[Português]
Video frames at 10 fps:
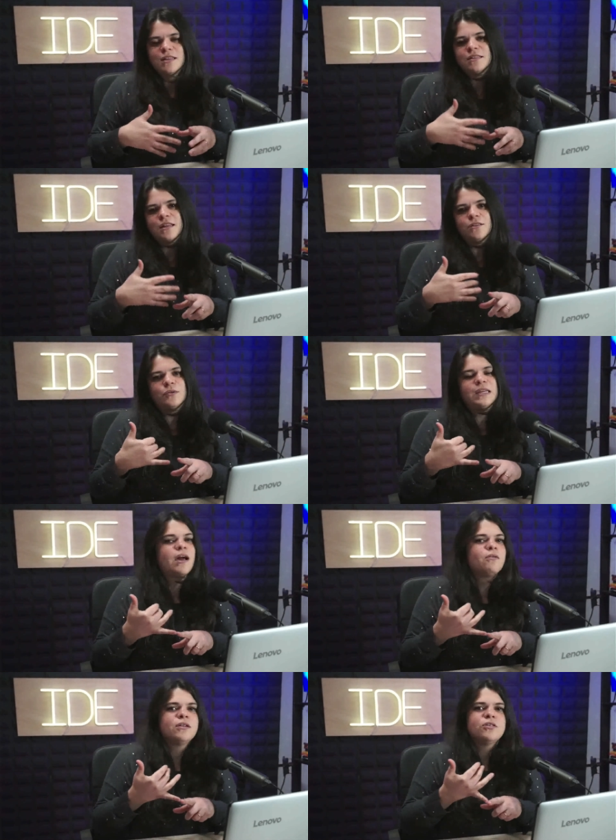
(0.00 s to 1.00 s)
tanto em
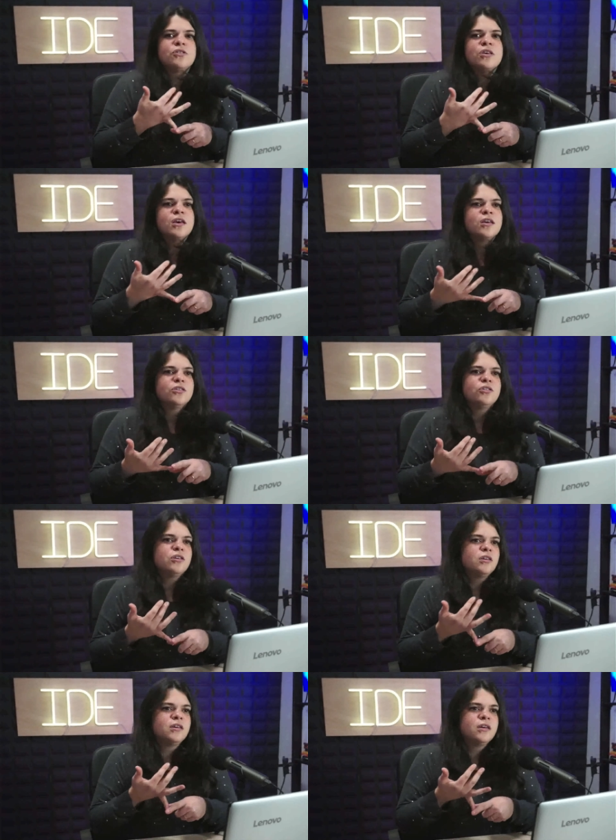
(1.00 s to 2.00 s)
aulas
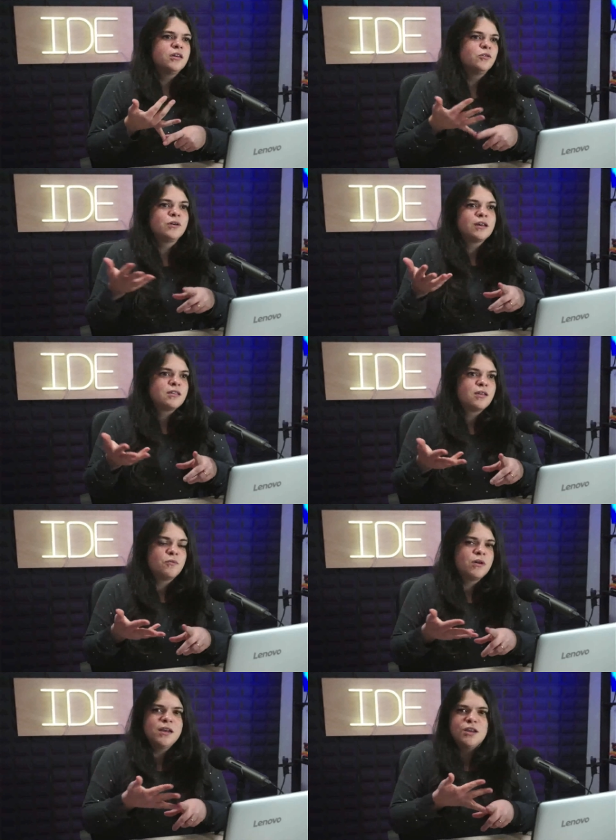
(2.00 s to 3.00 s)
de
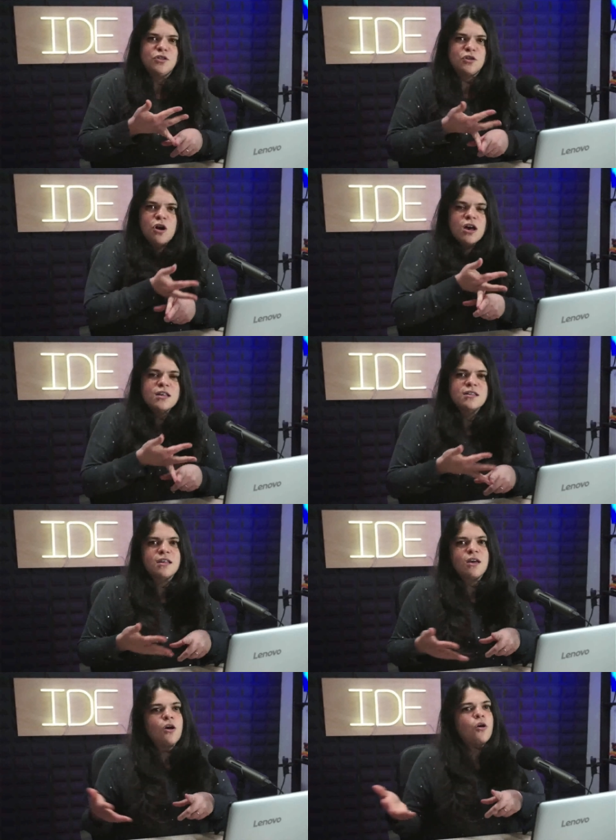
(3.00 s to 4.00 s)
educação
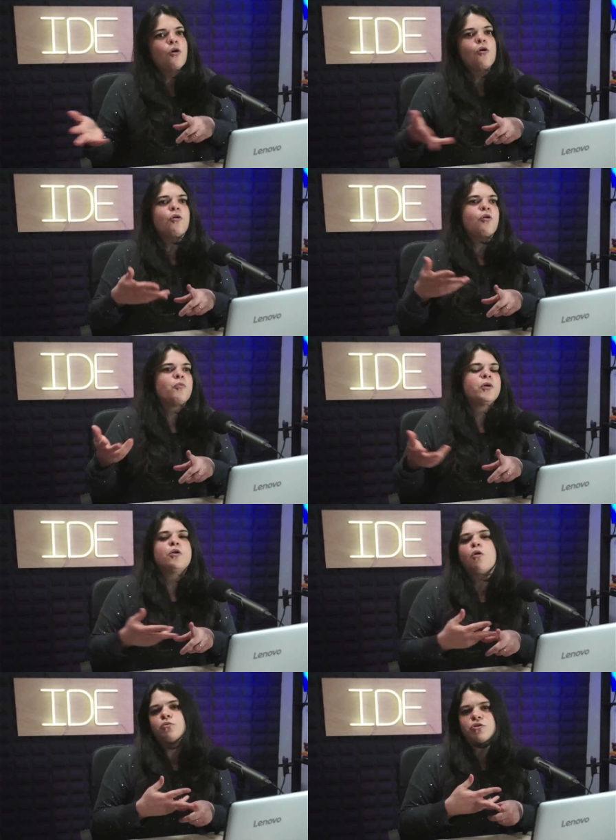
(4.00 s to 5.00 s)
religiosa ou como
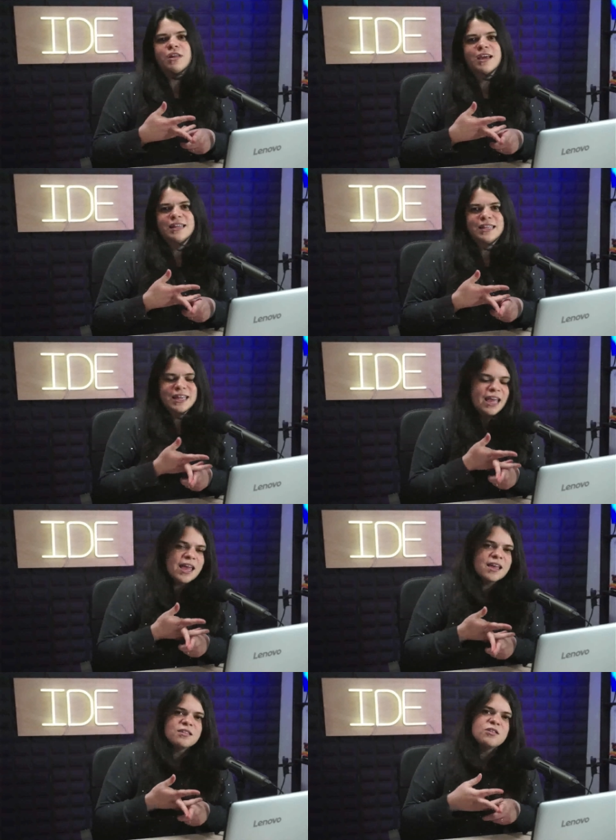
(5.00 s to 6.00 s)
encontros da
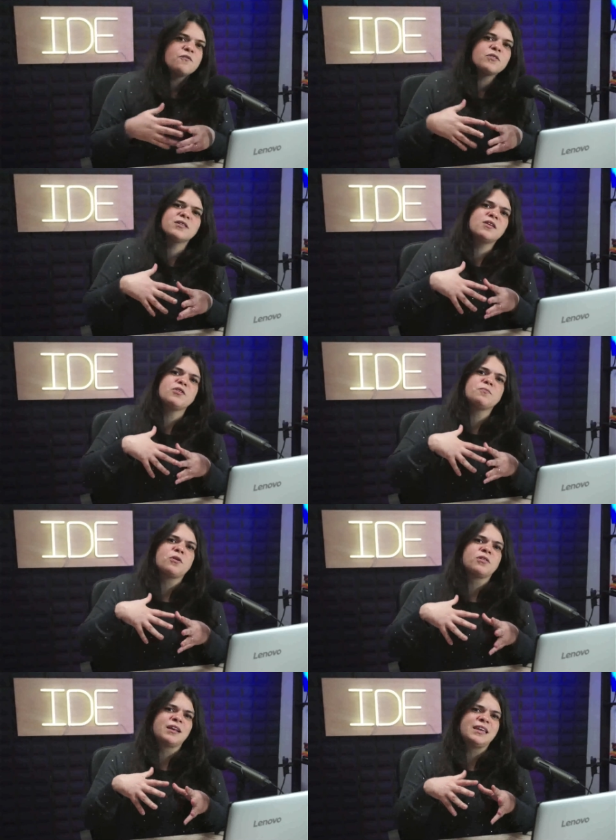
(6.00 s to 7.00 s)
catequese, ou você talvez
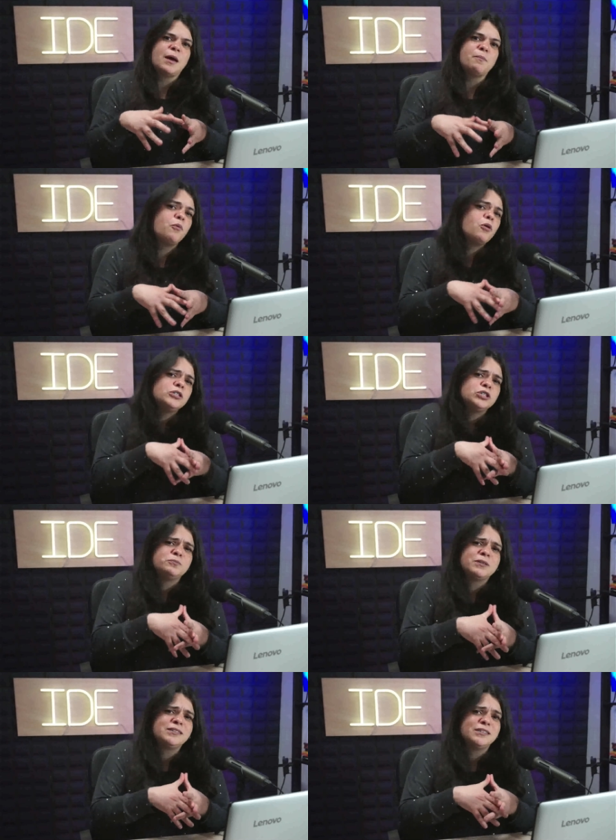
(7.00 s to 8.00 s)
possa criar posts
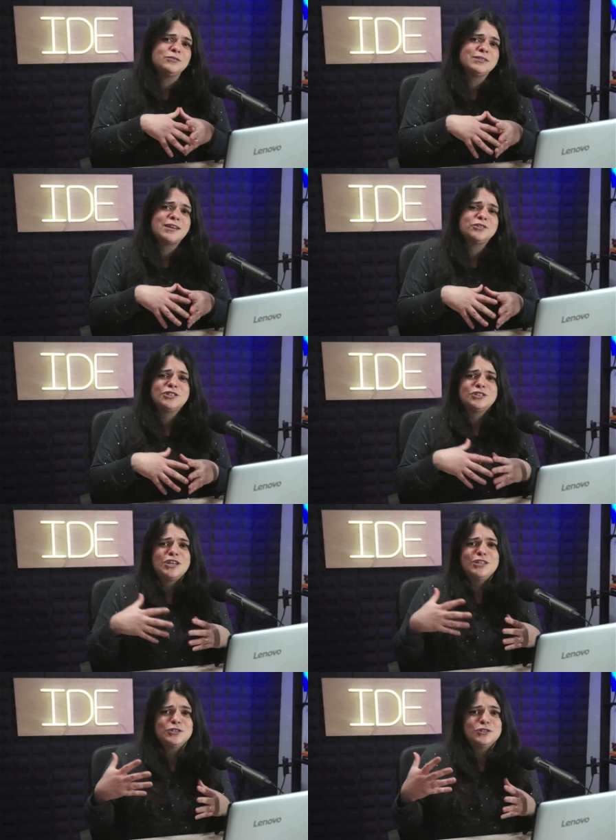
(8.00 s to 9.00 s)
para serem usados nas
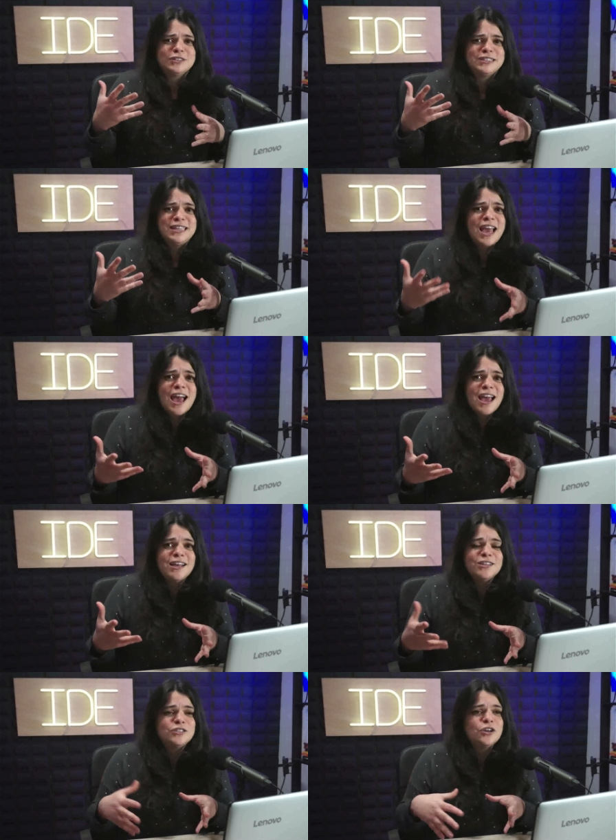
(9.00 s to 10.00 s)
redes
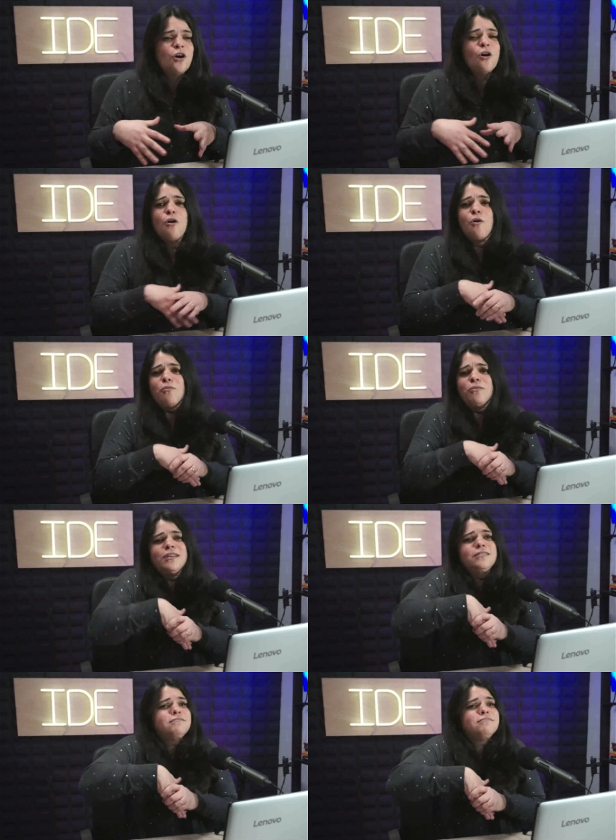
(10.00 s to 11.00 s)
sociais, ou
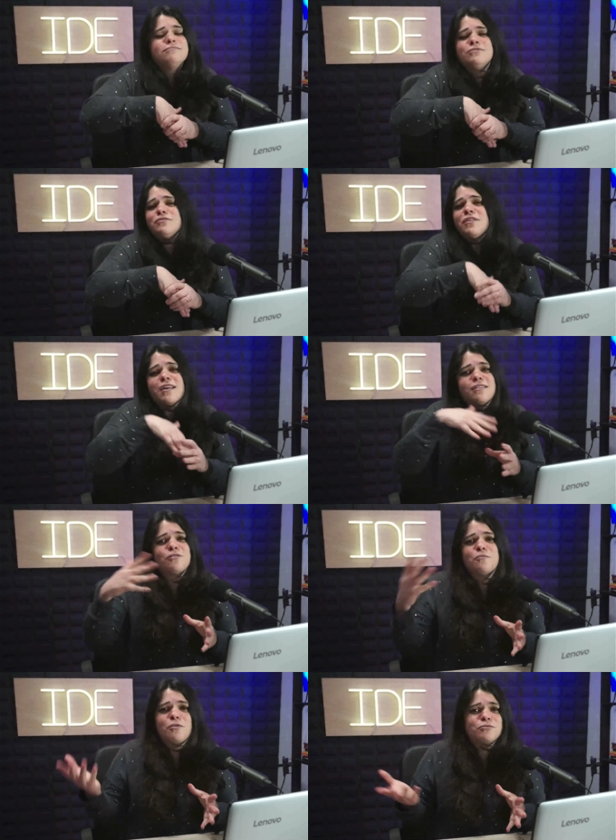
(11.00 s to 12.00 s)
em
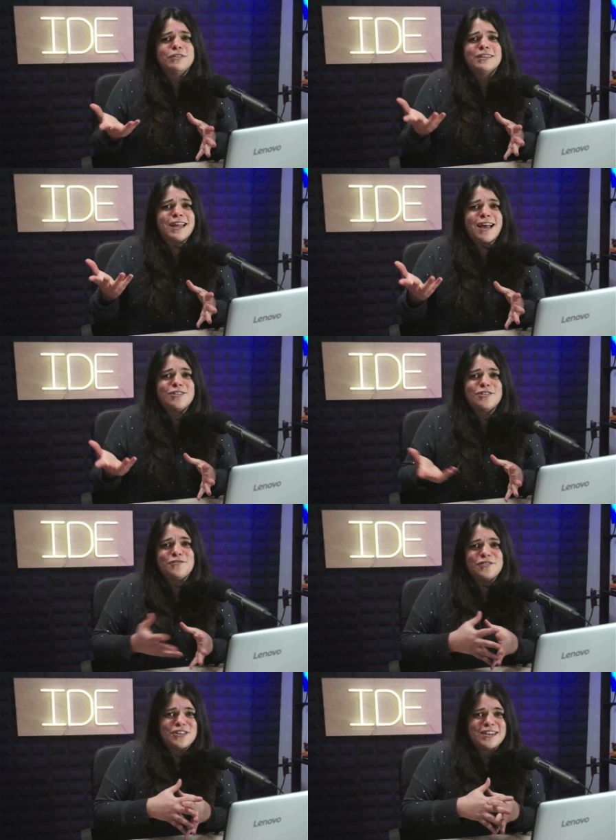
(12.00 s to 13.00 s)
diversas oportunidades de
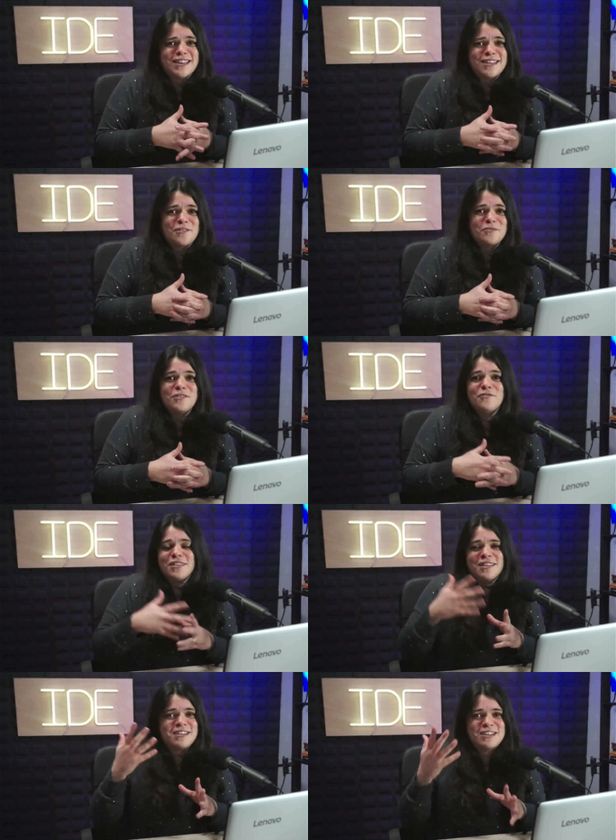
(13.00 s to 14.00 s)
evangelização que
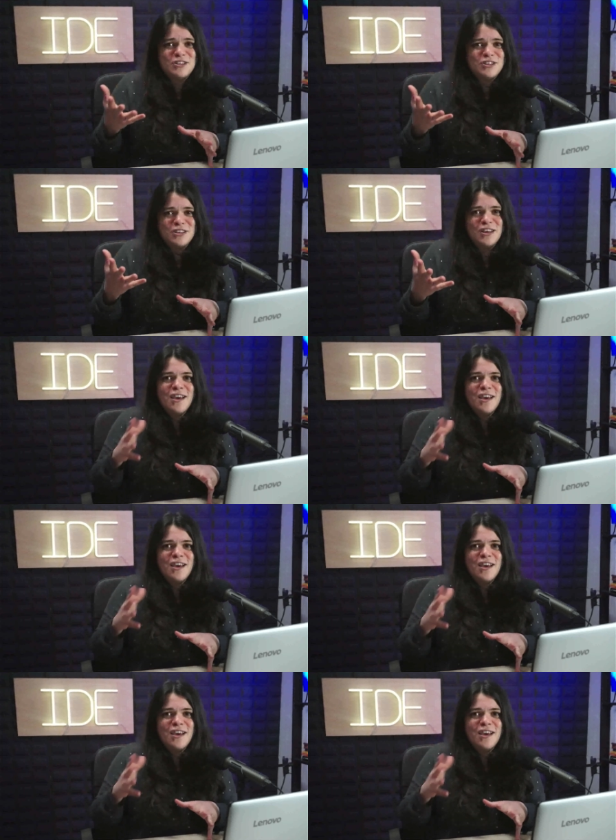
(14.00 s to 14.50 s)
você se sentir